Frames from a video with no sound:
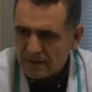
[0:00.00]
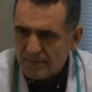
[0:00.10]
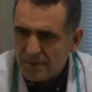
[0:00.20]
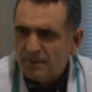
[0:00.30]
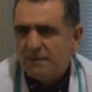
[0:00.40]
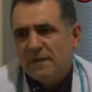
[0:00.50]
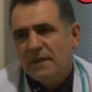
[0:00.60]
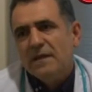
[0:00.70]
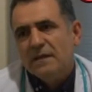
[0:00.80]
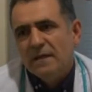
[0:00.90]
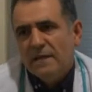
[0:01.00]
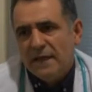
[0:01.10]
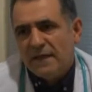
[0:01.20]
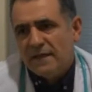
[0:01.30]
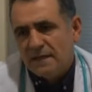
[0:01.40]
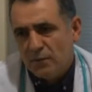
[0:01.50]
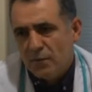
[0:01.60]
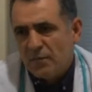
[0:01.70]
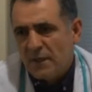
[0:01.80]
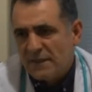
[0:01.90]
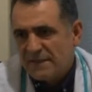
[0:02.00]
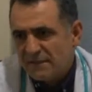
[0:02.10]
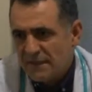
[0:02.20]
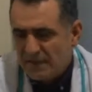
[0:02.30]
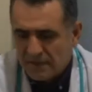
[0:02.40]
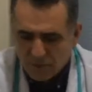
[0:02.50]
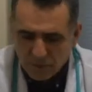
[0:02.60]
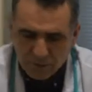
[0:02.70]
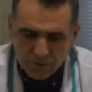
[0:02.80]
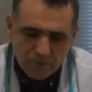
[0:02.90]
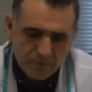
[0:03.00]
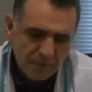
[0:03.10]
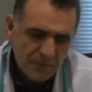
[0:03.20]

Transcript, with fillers: zaman ve erken doğum maalesef tetikliyordur